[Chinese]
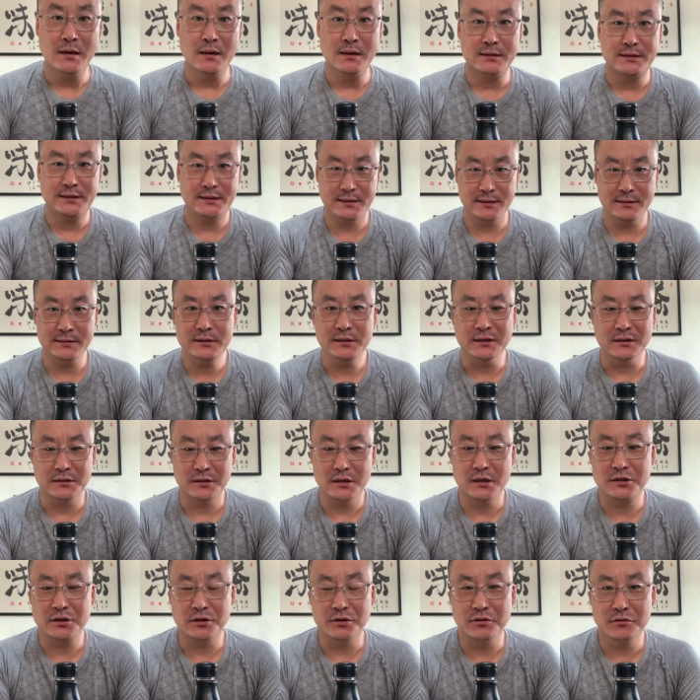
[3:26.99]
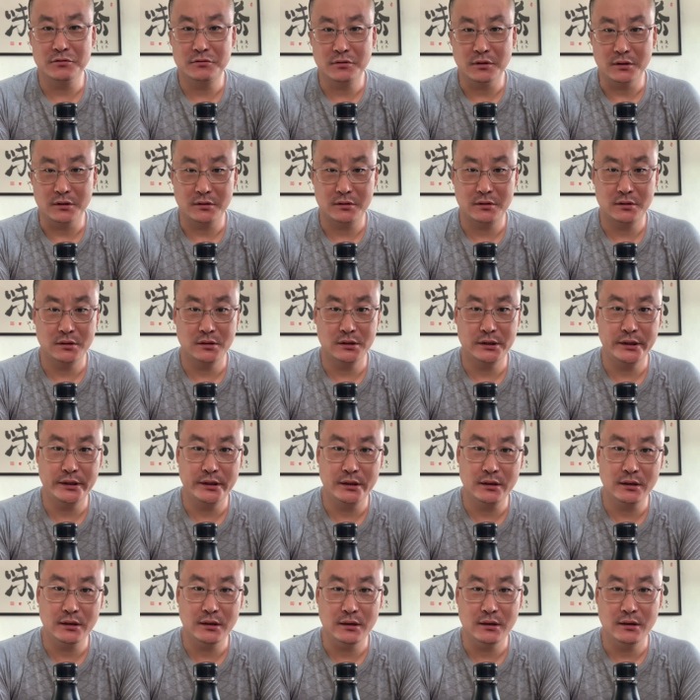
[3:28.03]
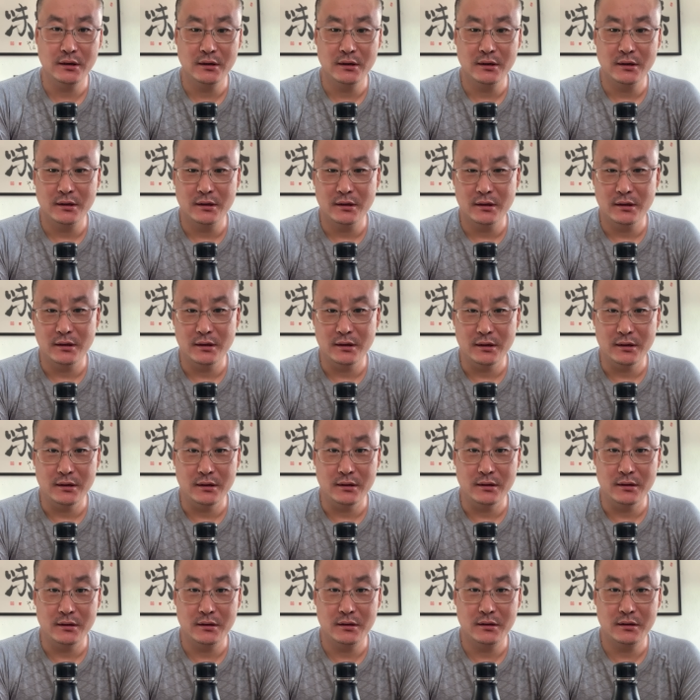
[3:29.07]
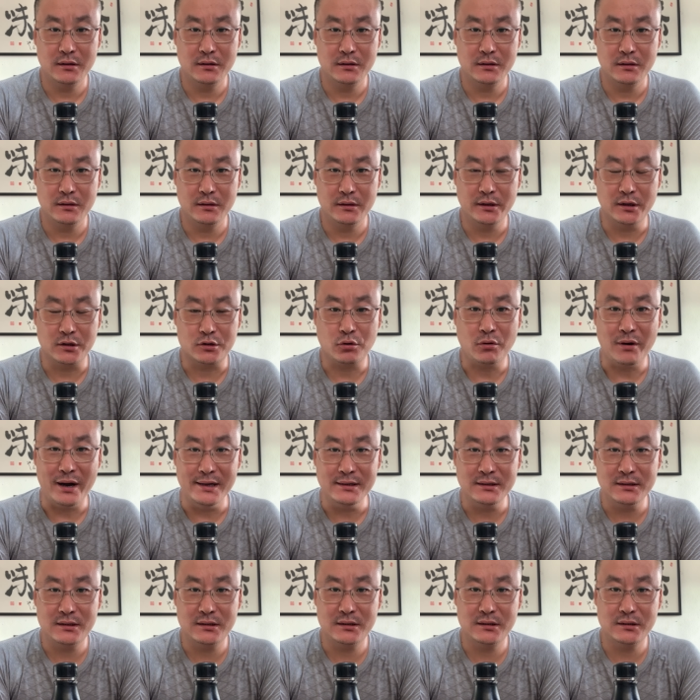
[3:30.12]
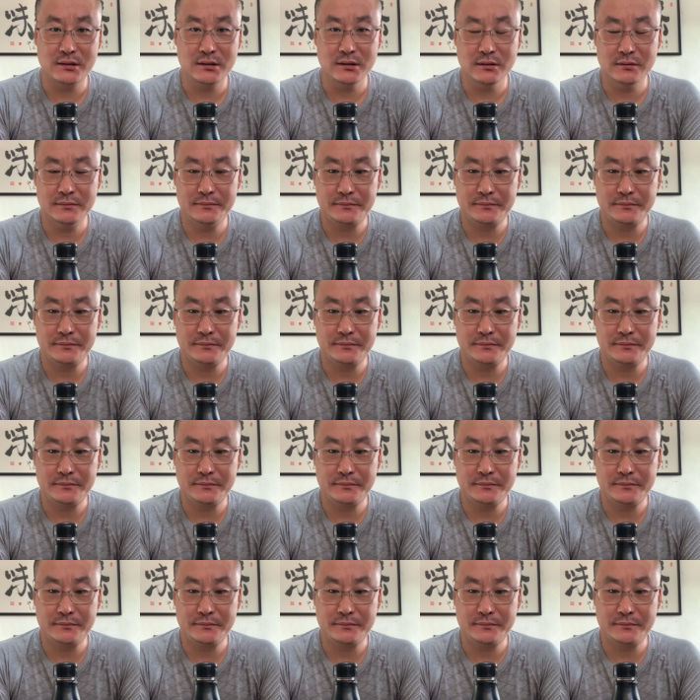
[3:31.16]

青井泽蒸馏所是这个，呃，一个传奇。